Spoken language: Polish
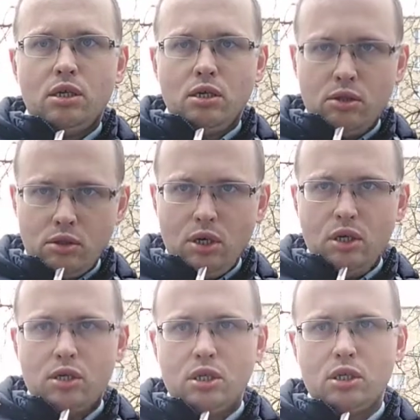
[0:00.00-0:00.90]
To
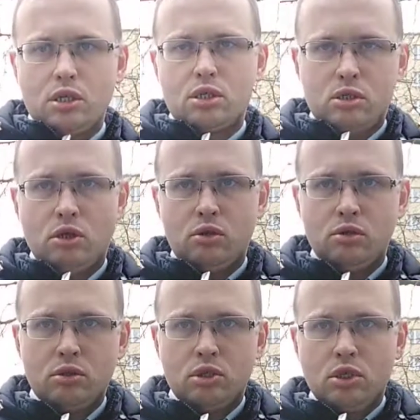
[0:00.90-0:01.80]
jest też, no,
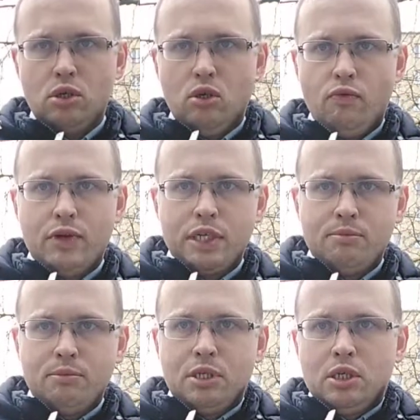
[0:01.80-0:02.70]

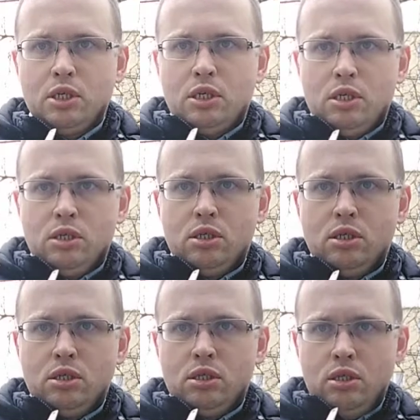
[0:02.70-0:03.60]
uważam,
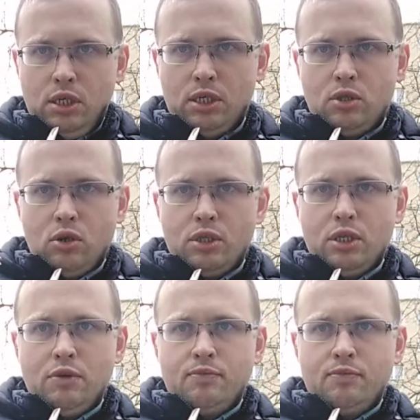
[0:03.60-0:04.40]
istotne.